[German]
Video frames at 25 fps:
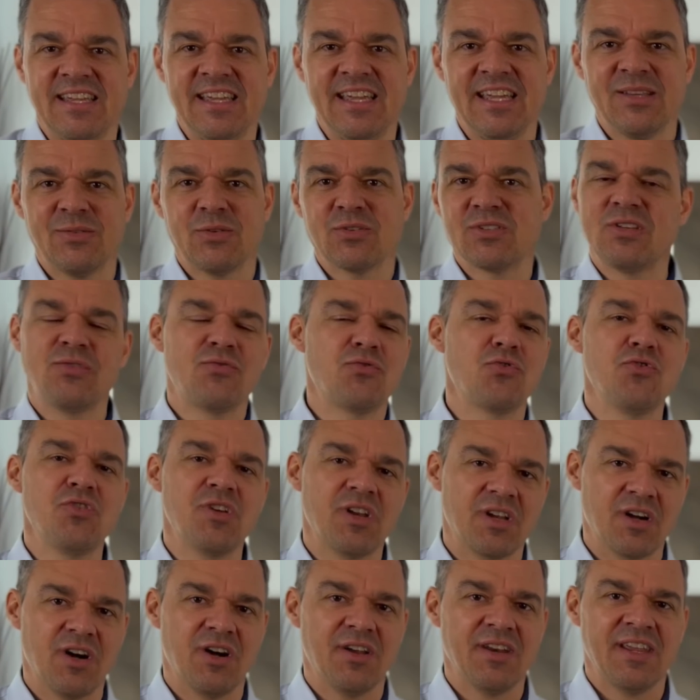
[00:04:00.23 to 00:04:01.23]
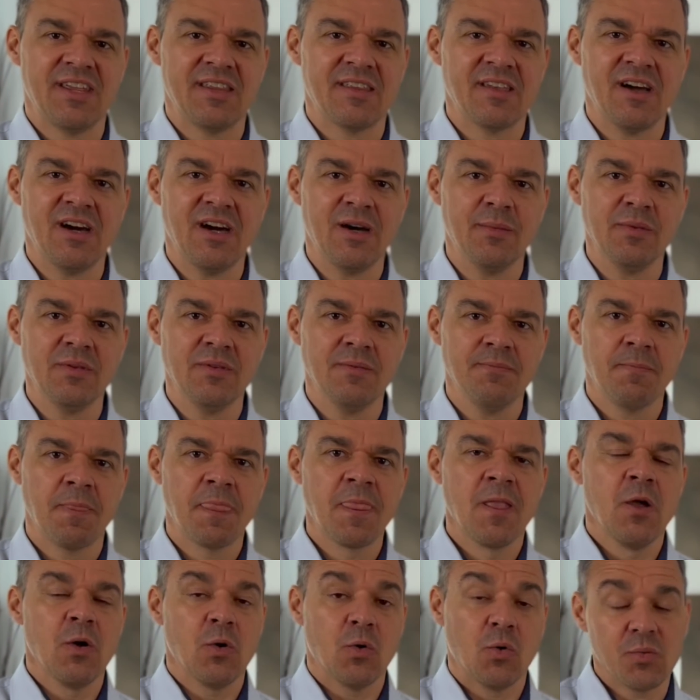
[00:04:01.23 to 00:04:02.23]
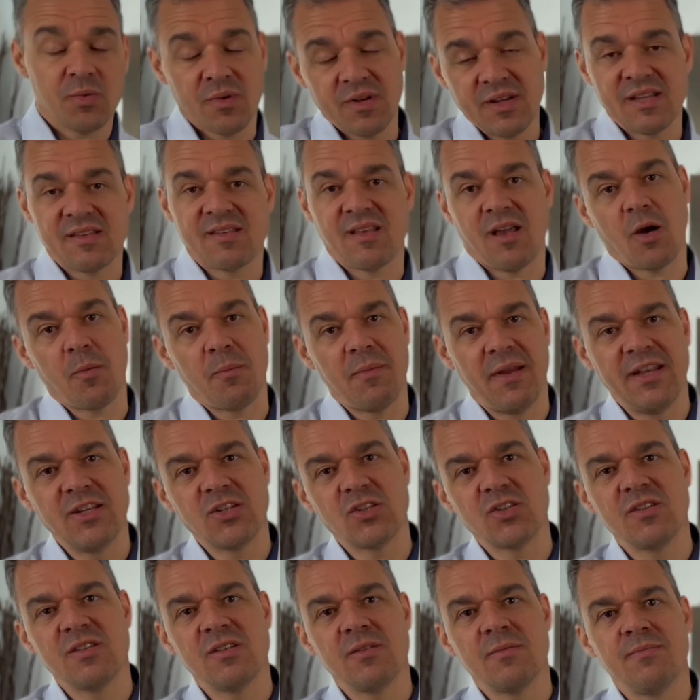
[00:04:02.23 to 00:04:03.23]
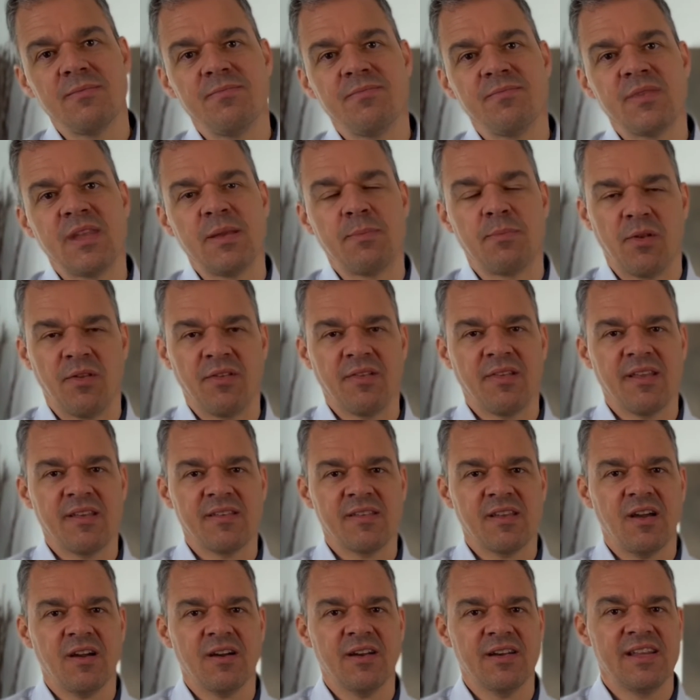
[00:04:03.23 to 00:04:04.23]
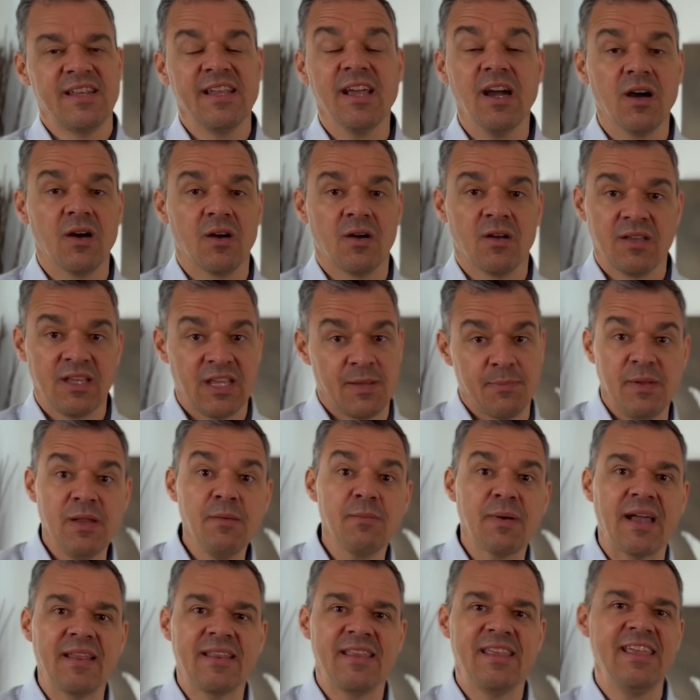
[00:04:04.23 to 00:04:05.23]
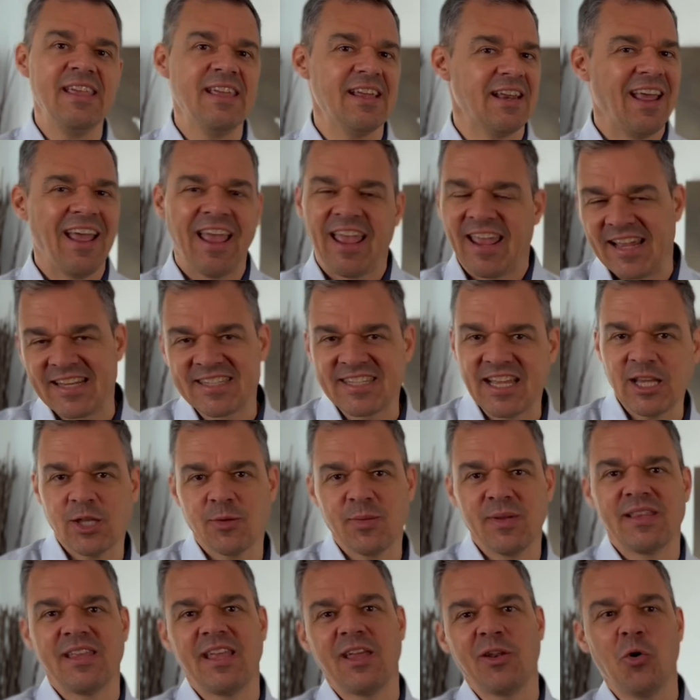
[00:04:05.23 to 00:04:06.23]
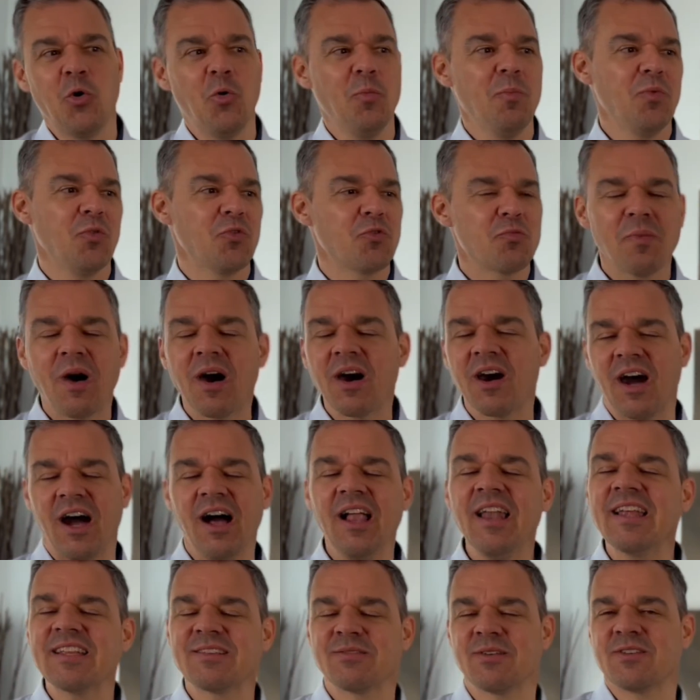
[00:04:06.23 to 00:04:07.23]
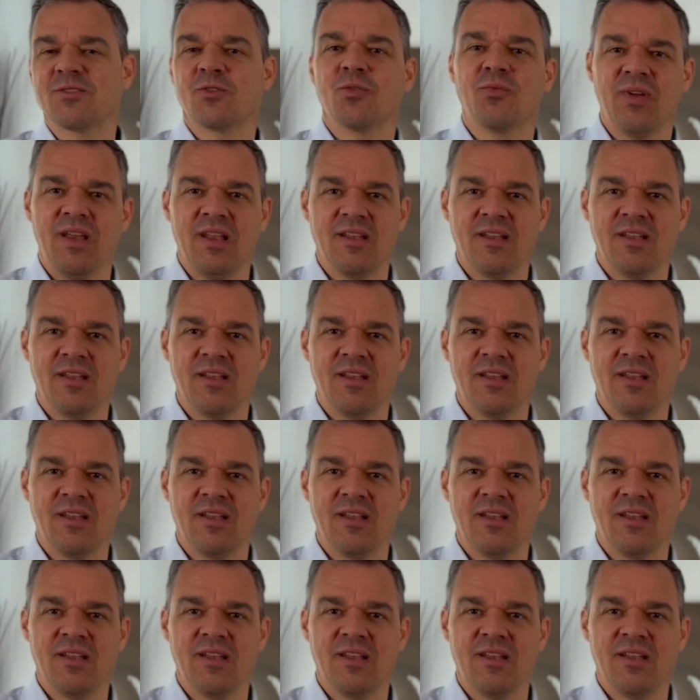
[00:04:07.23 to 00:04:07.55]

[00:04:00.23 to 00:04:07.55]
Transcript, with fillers: ein Gesicht, was sie früher gar nicht haben. Oder gibt es auch Menschen, die plötzlich sagen, ja, ich bin bei dir, ich setze mit dir um und mache alles,